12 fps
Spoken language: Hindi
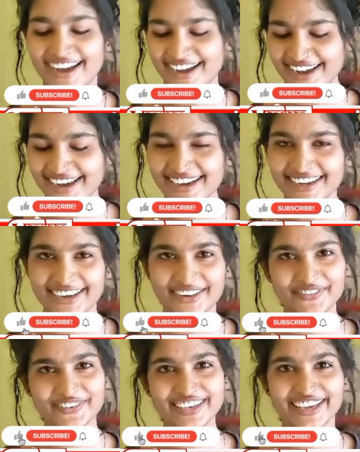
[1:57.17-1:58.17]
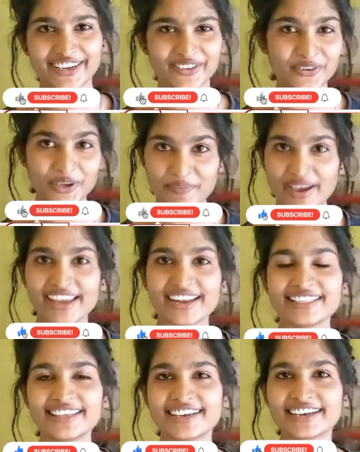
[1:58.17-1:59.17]
हाँ काफ़ी है क्योंकि
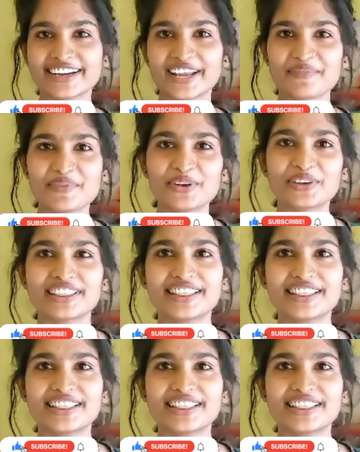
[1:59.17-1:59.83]
मेहनत ही कर रहे हैं हम लोग